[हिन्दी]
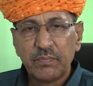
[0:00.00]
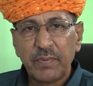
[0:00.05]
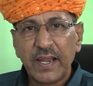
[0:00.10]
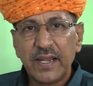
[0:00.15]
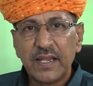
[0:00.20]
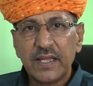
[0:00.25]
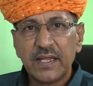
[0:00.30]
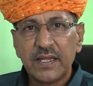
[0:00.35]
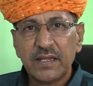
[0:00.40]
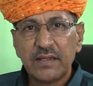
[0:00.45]

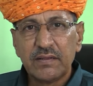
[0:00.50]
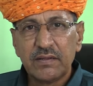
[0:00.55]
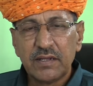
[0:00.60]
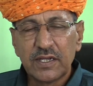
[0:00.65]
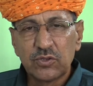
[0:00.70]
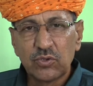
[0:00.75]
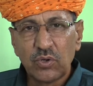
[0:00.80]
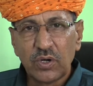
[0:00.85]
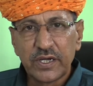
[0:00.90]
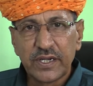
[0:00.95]
पहले
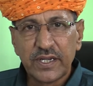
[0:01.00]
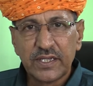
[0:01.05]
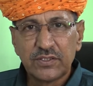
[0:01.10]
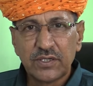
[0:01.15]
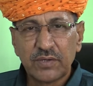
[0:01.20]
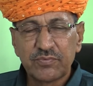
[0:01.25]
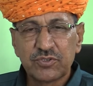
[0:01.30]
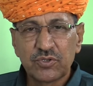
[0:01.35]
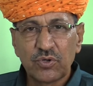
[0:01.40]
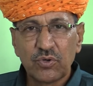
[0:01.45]
एक दो
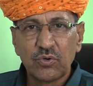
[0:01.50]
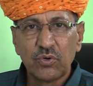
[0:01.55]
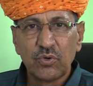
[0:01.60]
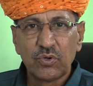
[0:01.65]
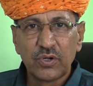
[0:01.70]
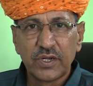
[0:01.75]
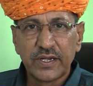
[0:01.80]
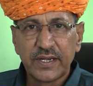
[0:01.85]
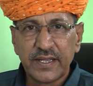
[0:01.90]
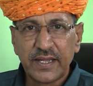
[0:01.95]
अंग्रेज अफसरों को
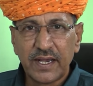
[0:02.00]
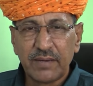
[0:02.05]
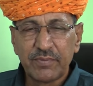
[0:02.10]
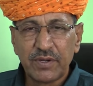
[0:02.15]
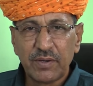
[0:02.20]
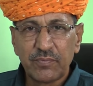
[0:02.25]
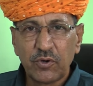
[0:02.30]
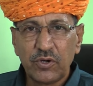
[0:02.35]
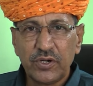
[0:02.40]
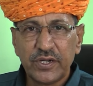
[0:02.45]
उन्होंने यहाँ
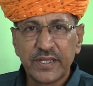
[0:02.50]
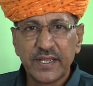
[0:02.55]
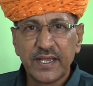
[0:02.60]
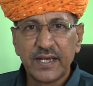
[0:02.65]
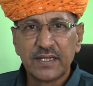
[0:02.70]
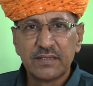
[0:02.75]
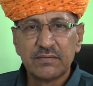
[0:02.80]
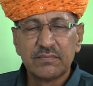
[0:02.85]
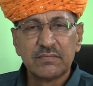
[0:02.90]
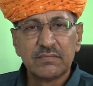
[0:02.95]
पे अपॉइंट
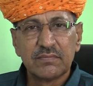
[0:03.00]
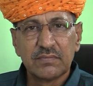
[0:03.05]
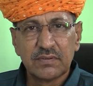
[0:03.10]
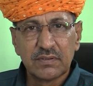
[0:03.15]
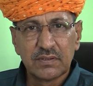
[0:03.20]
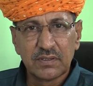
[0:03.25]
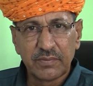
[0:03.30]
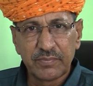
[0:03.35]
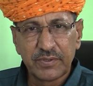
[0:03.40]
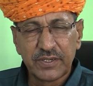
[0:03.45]
किया
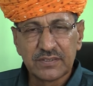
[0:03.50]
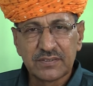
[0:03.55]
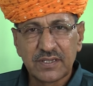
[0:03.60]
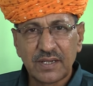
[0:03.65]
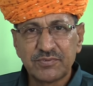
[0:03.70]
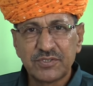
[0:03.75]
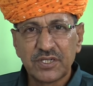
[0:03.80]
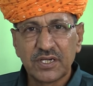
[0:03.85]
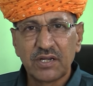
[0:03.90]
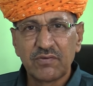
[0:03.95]
अपने
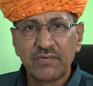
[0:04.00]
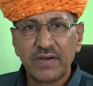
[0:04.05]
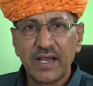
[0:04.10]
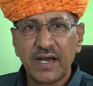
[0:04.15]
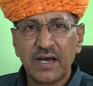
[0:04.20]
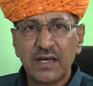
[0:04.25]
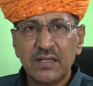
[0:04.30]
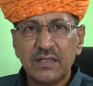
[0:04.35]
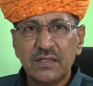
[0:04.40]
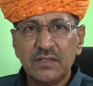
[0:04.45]
हिसाब से
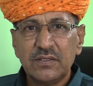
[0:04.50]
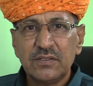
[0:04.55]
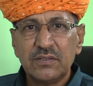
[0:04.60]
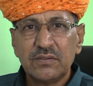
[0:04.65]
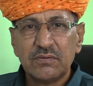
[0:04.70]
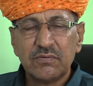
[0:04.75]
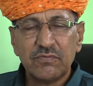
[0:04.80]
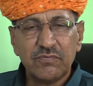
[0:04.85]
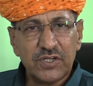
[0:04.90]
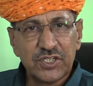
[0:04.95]
करवाया
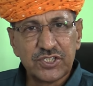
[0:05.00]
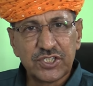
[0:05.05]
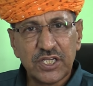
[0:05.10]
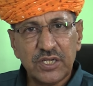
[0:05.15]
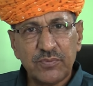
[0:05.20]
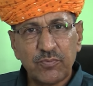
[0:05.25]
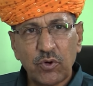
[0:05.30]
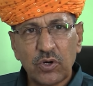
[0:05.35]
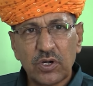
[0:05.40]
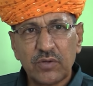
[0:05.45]
विल्स की
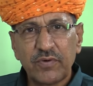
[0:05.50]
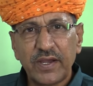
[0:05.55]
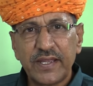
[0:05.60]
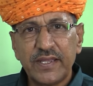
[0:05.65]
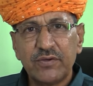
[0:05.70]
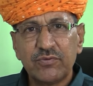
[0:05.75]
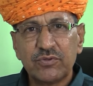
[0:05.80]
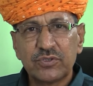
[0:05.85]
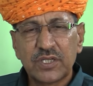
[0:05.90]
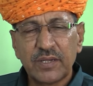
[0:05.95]
रिपोर्ट
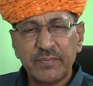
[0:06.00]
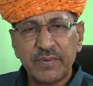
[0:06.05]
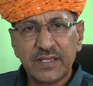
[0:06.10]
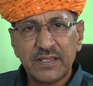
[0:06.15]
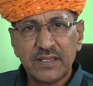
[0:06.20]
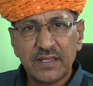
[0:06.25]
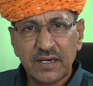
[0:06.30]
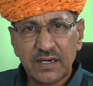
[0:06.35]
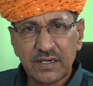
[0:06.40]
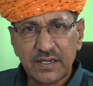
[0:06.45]
वाई उसके
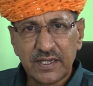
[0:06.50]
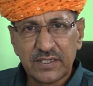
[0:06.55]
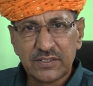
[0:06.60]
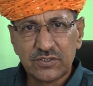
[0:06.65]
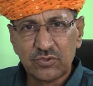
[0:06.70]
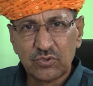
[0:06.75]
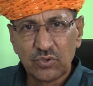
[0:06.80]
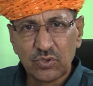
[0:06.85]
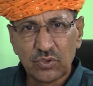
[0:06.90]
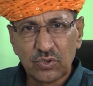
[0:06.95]
बाद
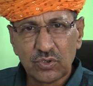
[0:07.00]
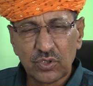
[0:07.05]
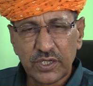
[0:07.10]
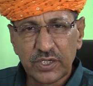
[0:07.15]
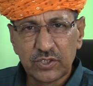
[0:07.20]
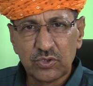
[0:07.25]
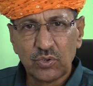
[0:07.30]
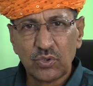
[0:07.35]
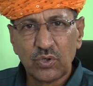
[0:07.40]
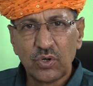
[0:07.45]
अंग्रेज दो
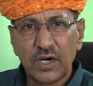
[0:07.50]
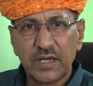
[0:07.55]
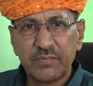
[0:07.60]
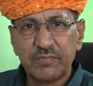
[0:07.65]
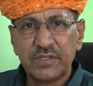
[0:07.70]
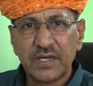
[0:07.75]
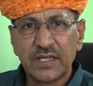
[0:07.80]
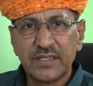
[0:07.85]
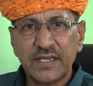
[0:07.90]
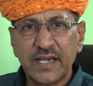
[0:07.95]
एक दो
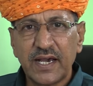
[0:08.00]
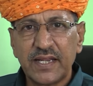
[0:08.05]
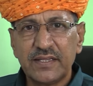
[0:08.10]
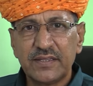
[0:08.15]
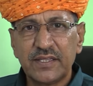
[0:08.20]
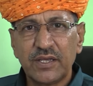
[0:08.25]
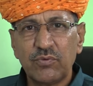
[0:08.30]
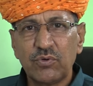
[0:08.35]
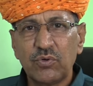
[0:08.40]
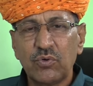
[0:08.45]
अधिकारी
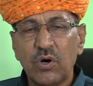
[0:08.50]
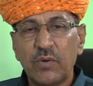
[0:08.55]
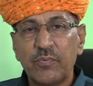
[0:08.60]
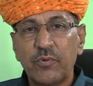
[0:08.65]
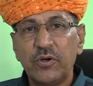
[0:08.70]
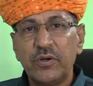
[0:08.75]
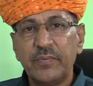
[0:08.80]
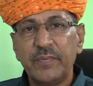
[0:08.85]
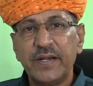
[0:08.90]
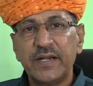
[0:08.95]
थे उनको
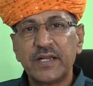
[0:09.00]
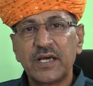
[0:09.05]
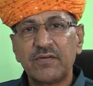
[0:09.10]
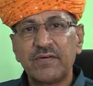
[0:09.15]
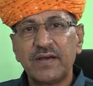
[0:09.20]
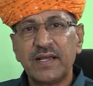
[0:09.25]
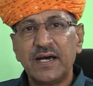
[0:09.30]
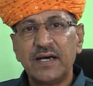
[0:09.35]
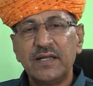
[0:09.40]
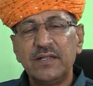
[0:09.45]
अपॉइंटमेंट
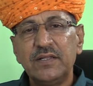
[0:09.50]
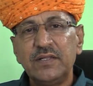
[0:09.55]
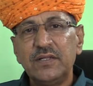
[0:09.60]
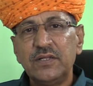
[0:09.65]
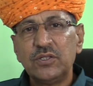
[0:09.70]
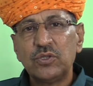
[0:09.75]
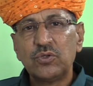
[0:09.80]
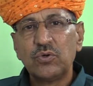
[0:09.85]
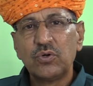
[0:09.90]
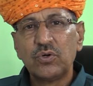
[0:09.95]
करवाया
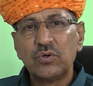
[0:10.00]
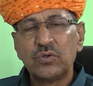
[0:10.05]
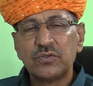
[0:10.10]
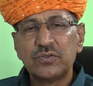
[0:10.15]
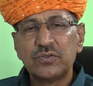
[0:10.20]
तो